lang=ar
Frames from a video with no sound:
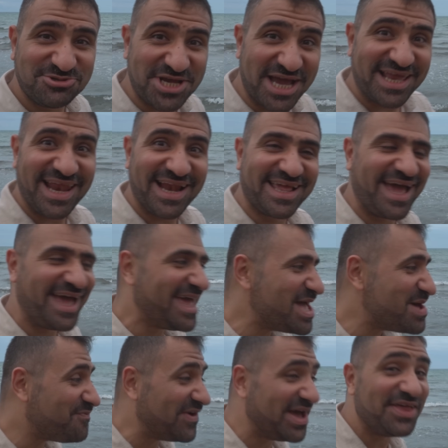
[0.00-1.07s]
وشكله
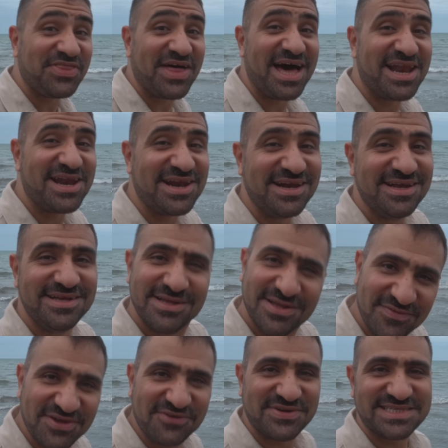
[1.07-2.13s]
الكئيب فيظهر
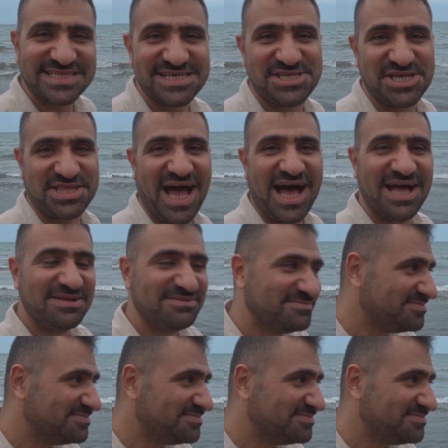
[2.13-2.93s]
في فصل الشتاء